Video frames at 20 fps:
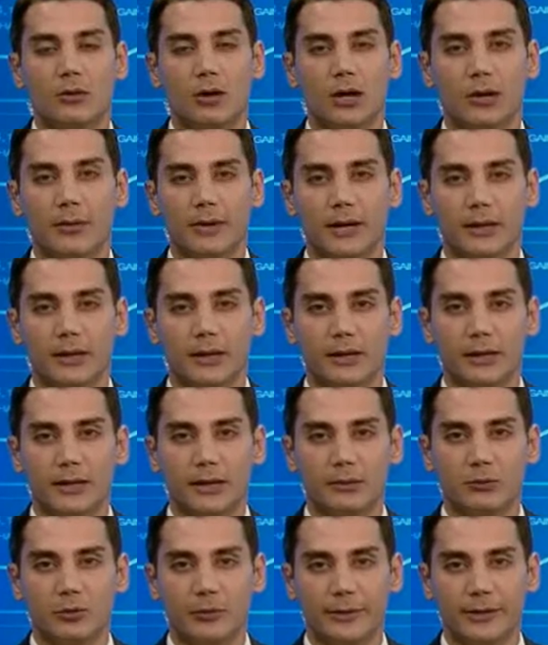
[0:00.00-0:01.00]
مع
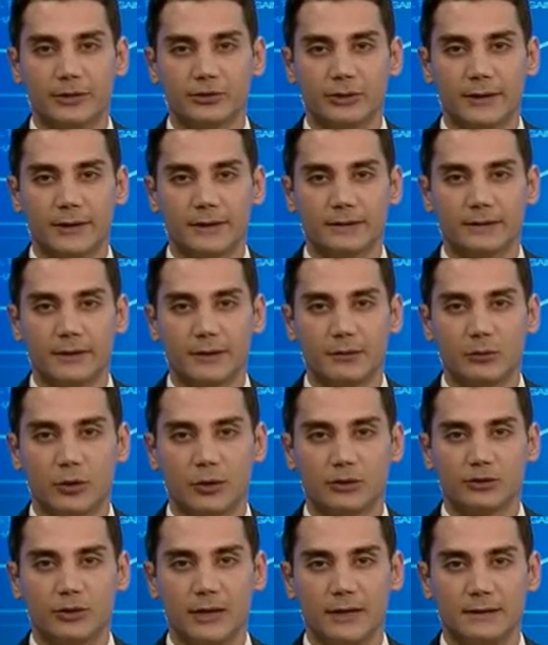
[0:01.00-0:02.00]
الآن مباشرة
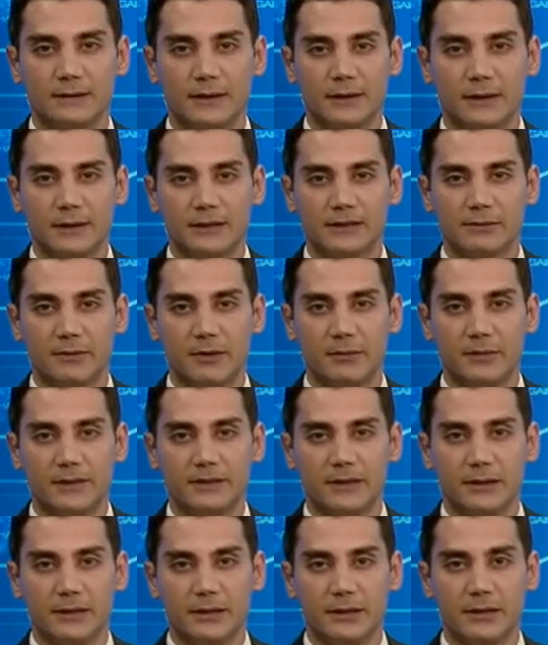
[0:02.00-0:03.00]
مرشحة الحزب
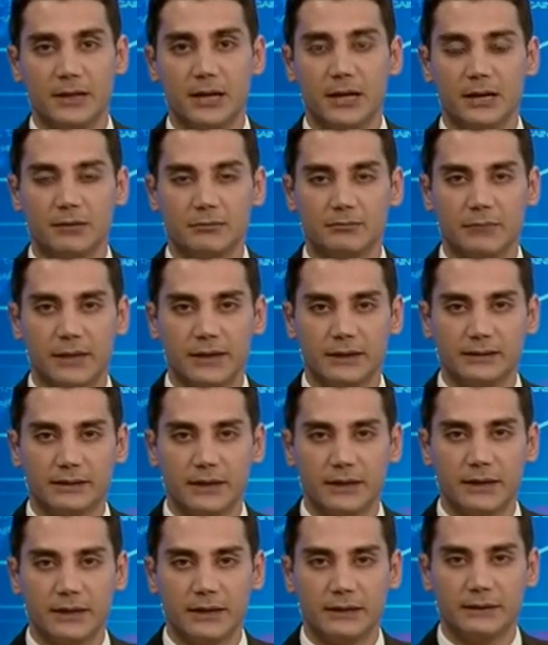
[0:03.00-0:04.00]
المدني عن
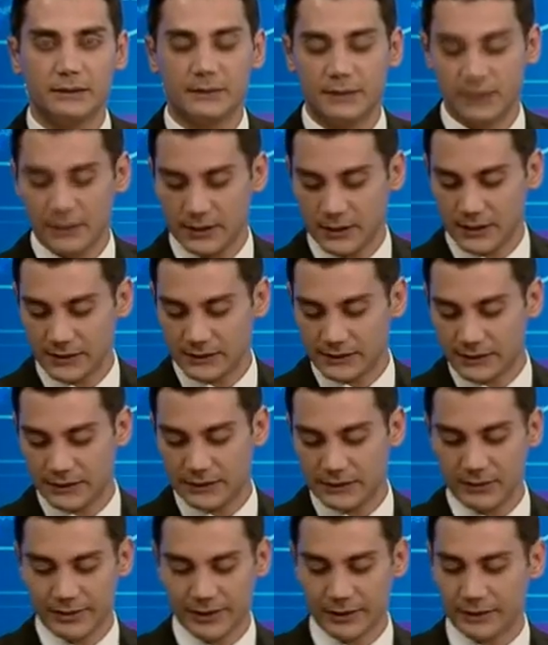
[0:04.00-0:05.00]
بغداد
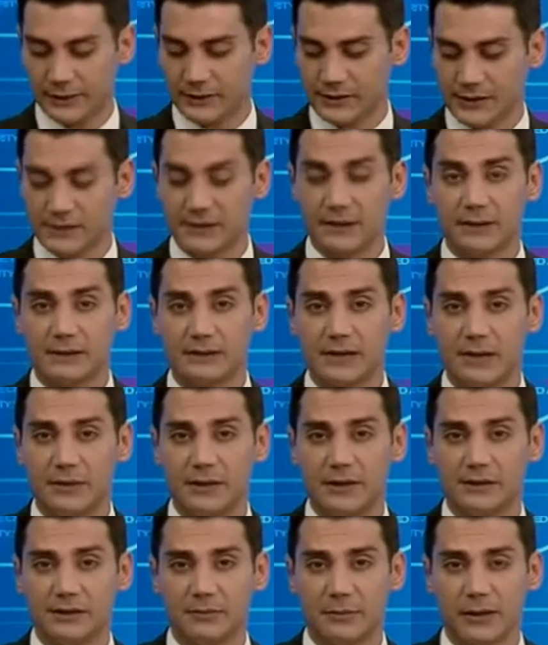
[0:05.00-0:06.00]
سيدة بلقيس حسن
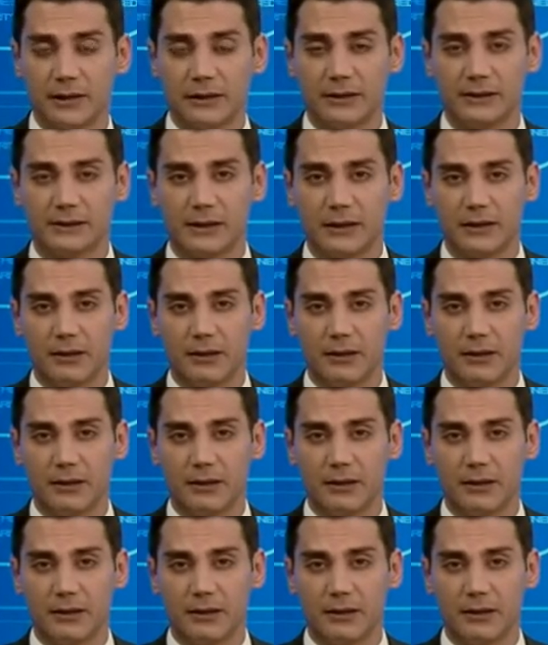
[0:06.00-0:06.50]
الزاملي ست بلقيس أهلا